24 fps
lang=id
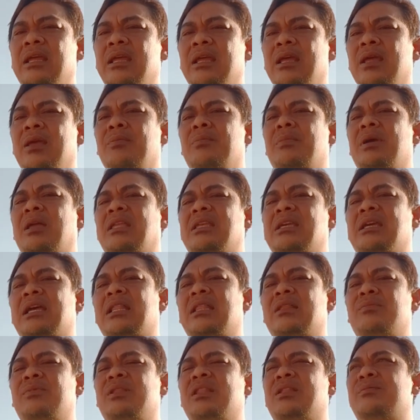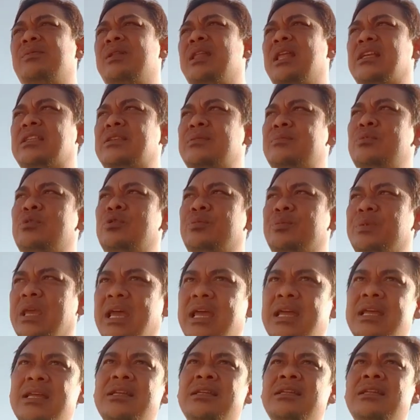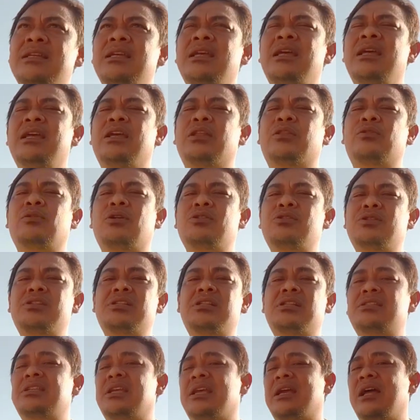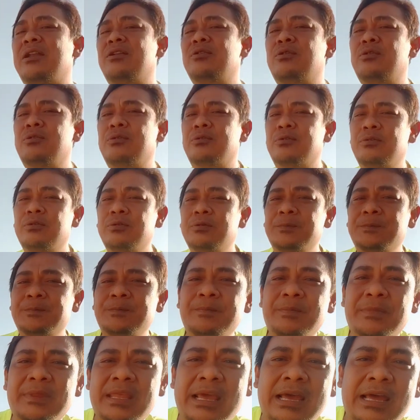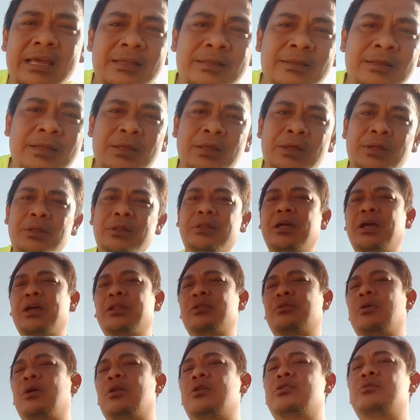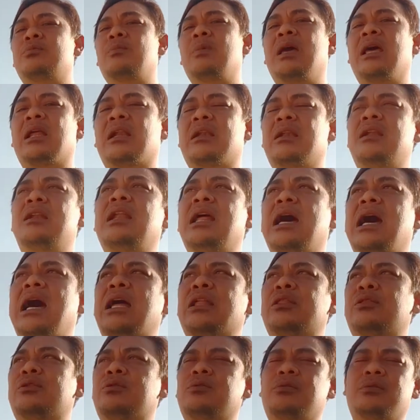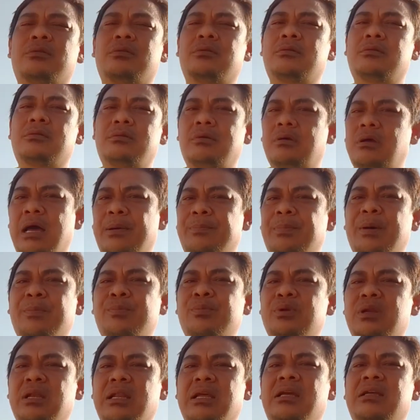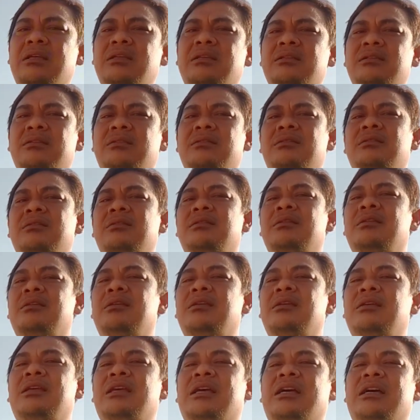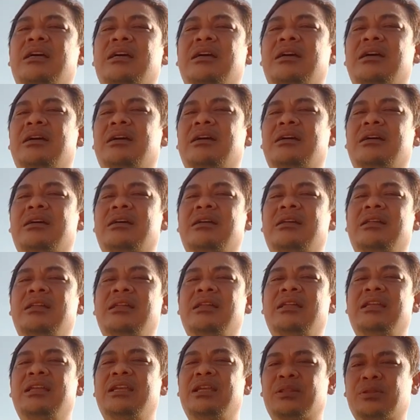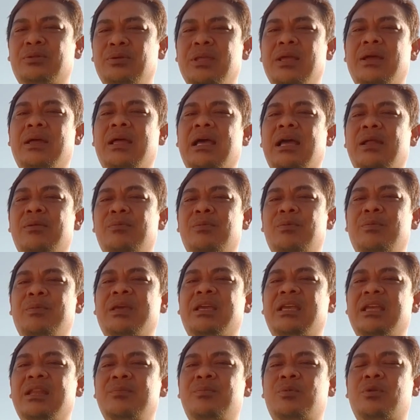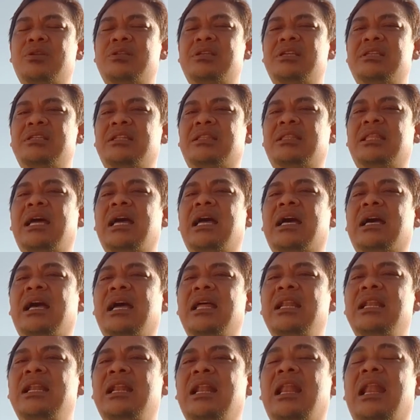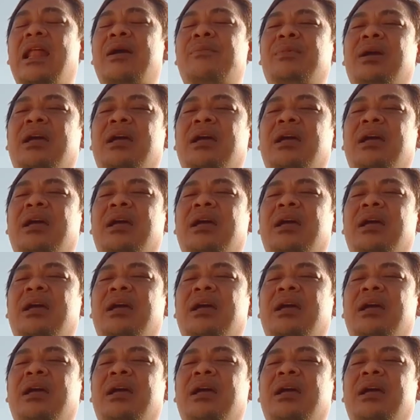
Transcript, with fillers: majikan teman-teman yang sebelumnya, itu harus diselesaikan dulu, ya. Entah itu harus bayar denda atau apapun lah. Eh, itu yang akan membuat proses kita akan lama,